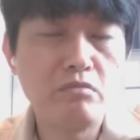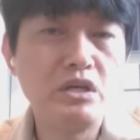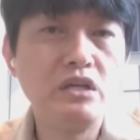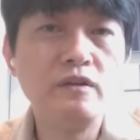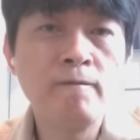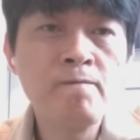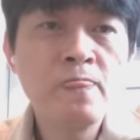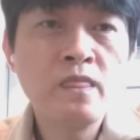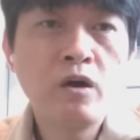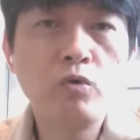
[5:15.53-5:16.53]
还没。
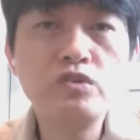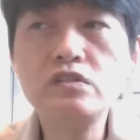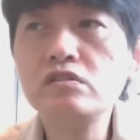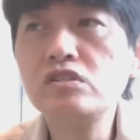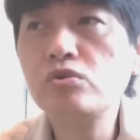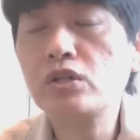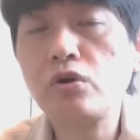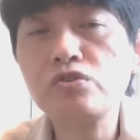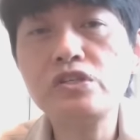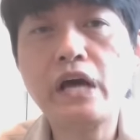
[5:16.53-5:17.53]
我真是希望
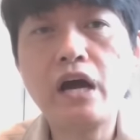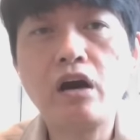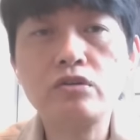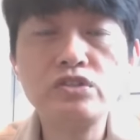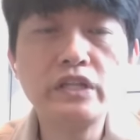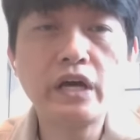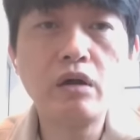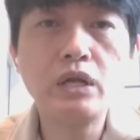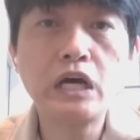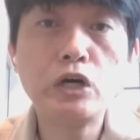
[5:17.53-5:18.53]
投信来哈，投信来
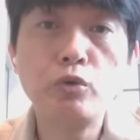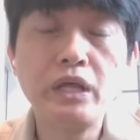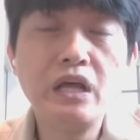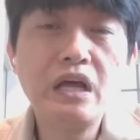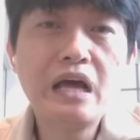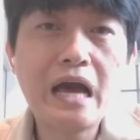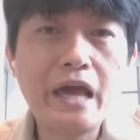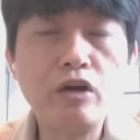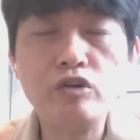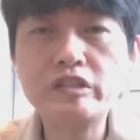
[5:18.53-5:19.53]
的话，那后面
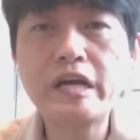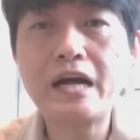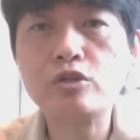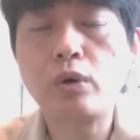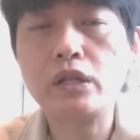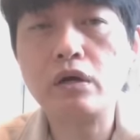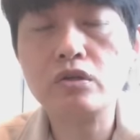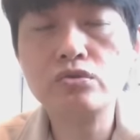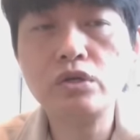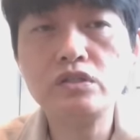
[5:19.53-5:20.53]
还有一大段
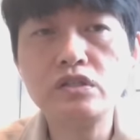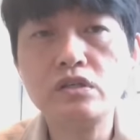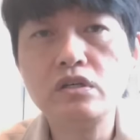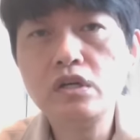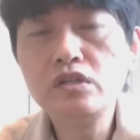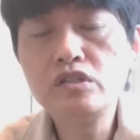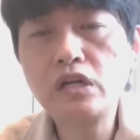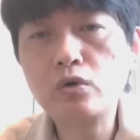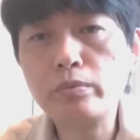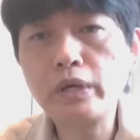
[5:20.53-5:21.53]
哦，所以这这
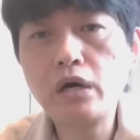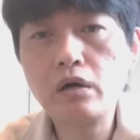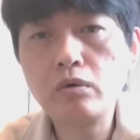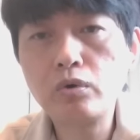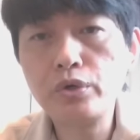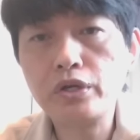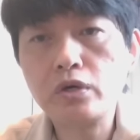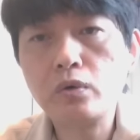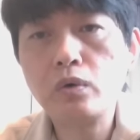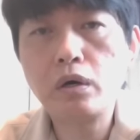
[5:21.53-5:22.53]
档股票会员你
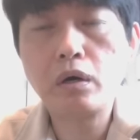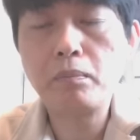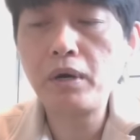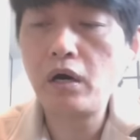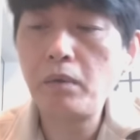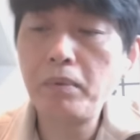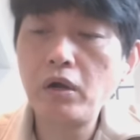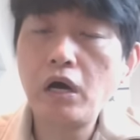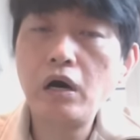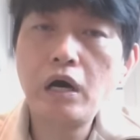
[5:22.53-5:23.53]
跟我好报好
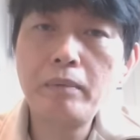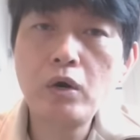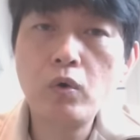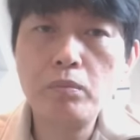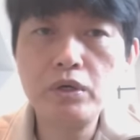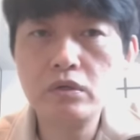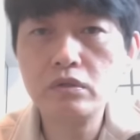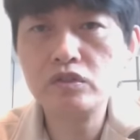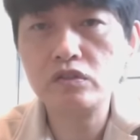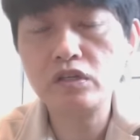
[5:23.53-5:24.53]
报了好吗？我没有
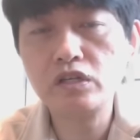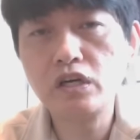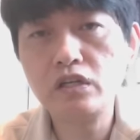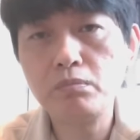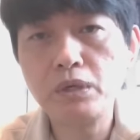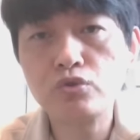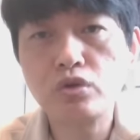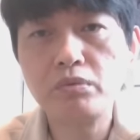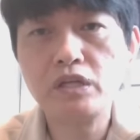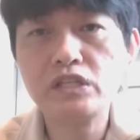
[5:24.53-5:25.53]
指令给你，不要
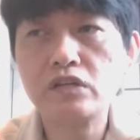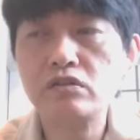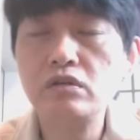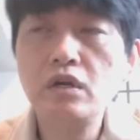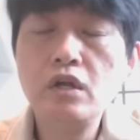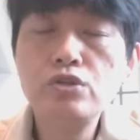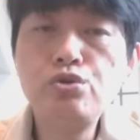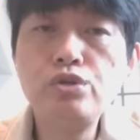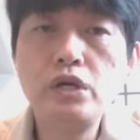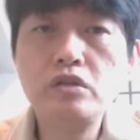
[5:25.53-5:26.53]
随便的下车。
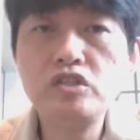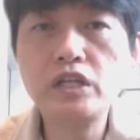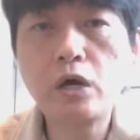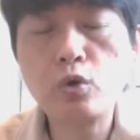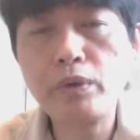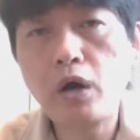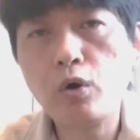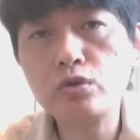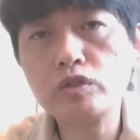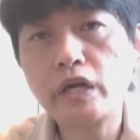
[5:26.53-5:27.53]
去年这档股票
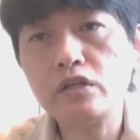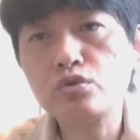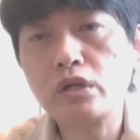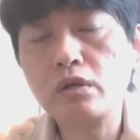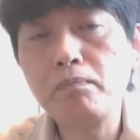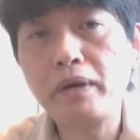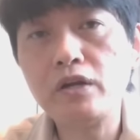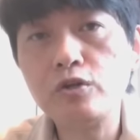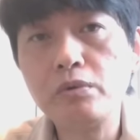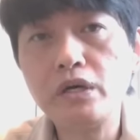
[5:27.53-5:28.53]
我都带你赚一
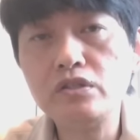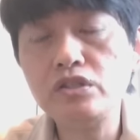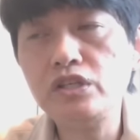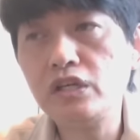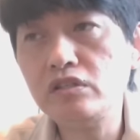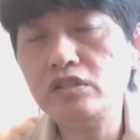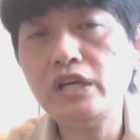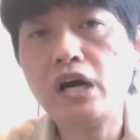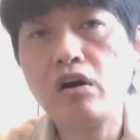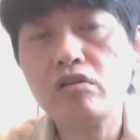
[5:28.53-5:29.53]
倍，对不对？今年一
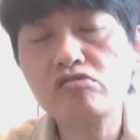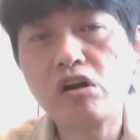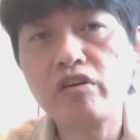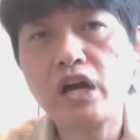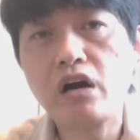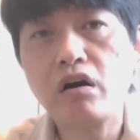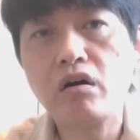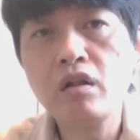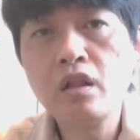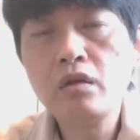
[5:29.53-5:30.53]
样哦，照样
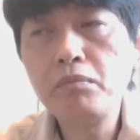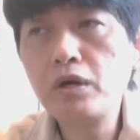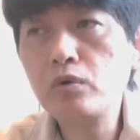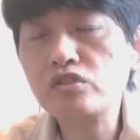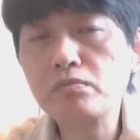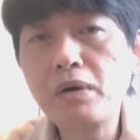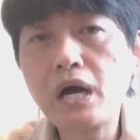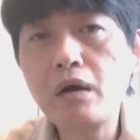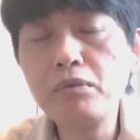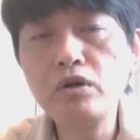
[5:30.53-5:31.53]
哦，没有 百分之五
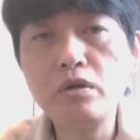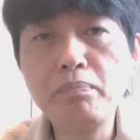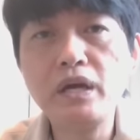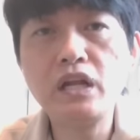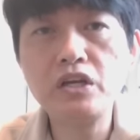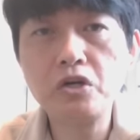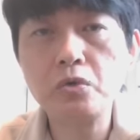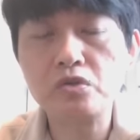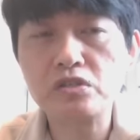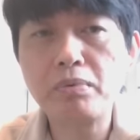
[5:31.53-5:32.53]
十， 没有一倍那也
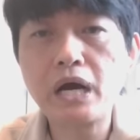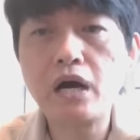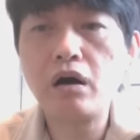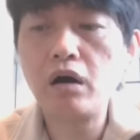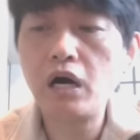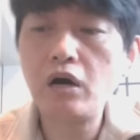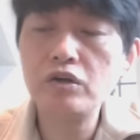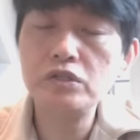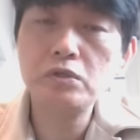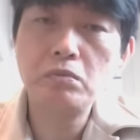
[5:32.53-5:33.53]
有 百分之五十 哈，好好
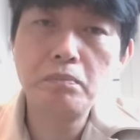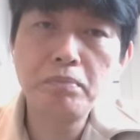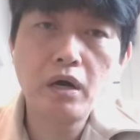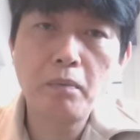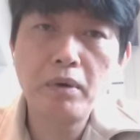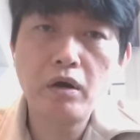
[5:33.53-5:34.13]
跟着我们报